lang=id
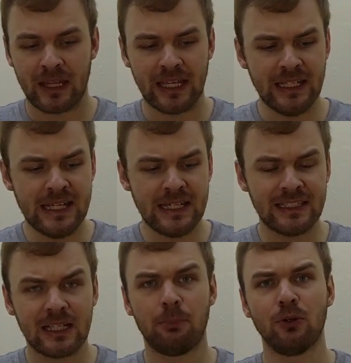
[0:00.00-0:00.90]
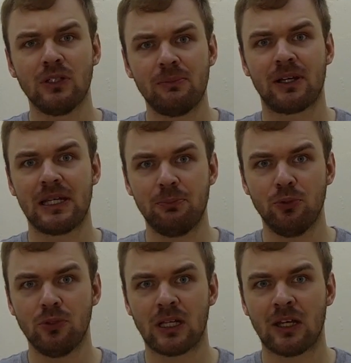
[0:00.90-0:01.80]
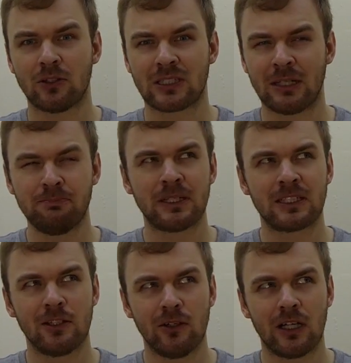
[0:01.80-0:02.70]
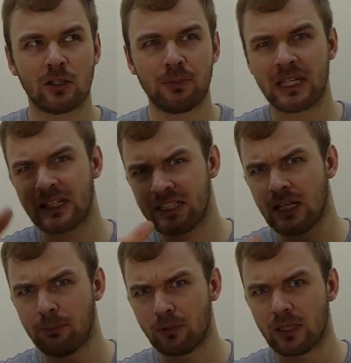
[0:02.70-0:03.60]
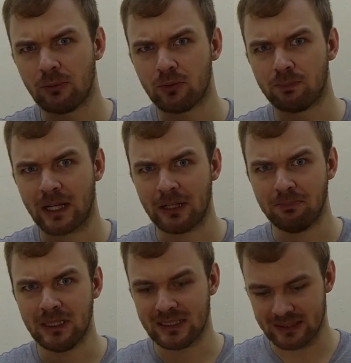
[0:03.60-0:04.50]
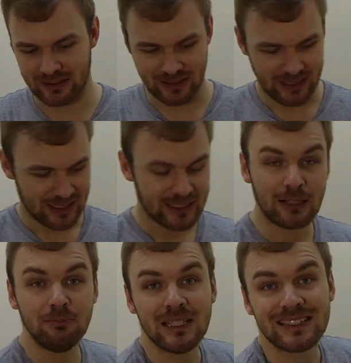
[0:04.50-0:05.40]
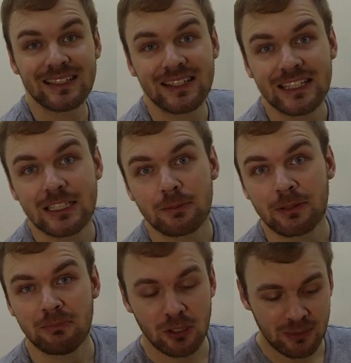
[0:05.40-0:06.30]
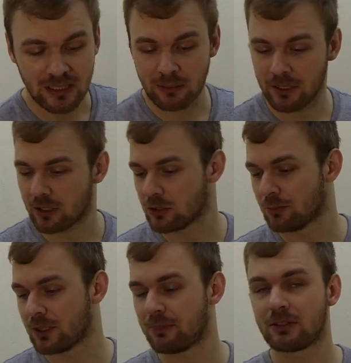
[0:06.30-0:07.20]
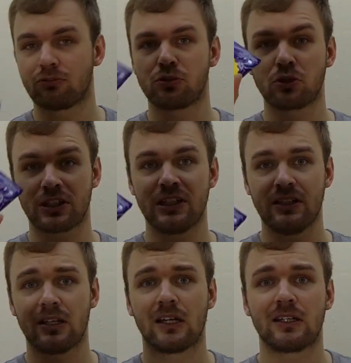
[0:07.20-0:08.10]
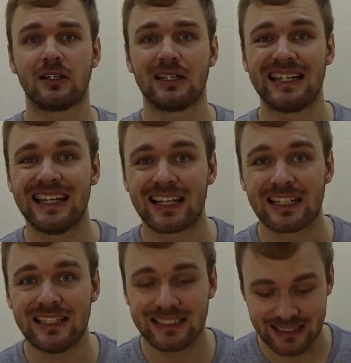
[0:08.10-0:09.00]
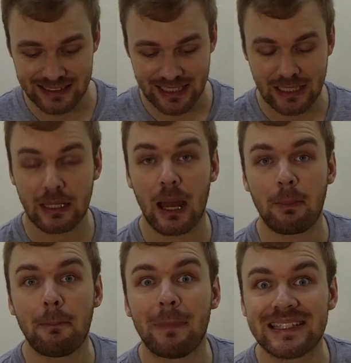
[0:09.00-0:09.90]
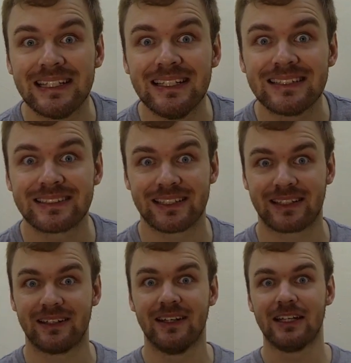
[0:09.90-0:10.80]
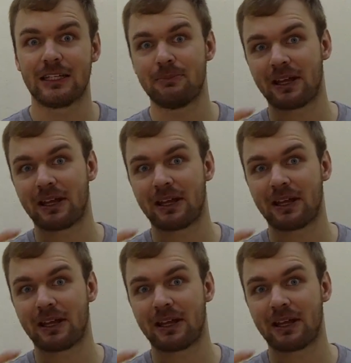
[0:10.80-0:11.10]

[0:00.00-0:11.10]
Ini 35.000, kalau tanpa telur aku pikir 30.000 paket biasa. Dan biasanya kita dapat minuman, tapi aku cuma dapat fruit tea karena lagi listrik, apa mati listrik di